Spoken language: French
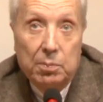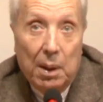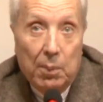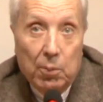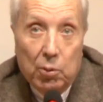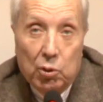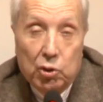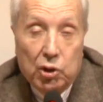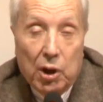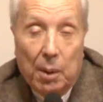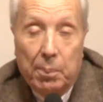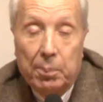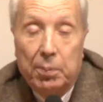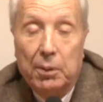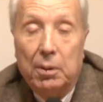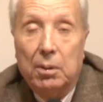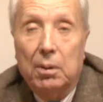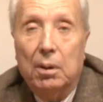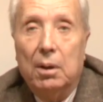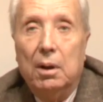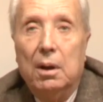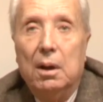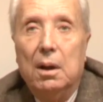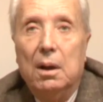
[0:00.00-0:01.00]
même au
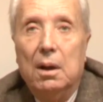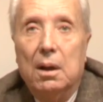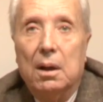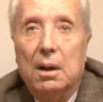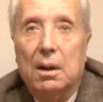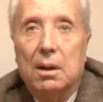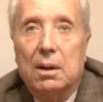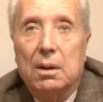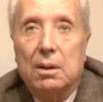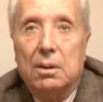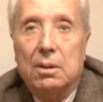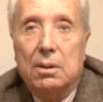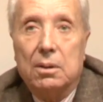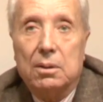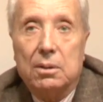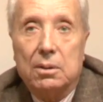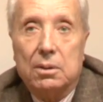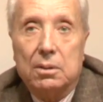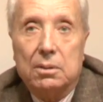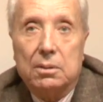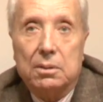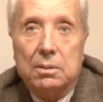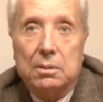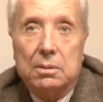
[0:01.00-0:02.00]
Japon,
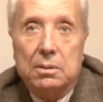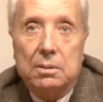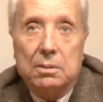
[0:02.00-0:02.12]
euh,